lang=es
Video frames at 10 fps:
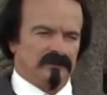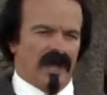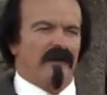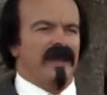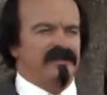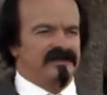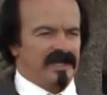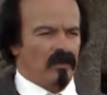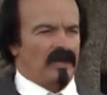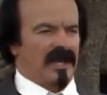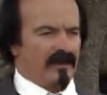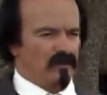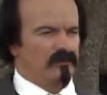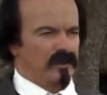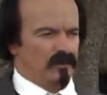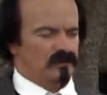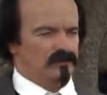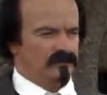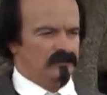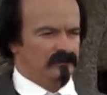habéis sido esclavos míos.
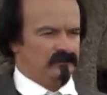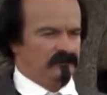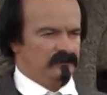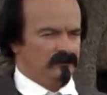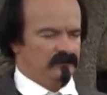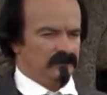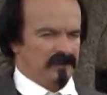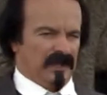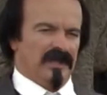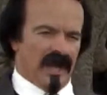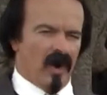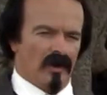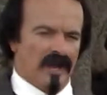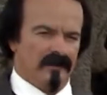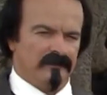Desde ahora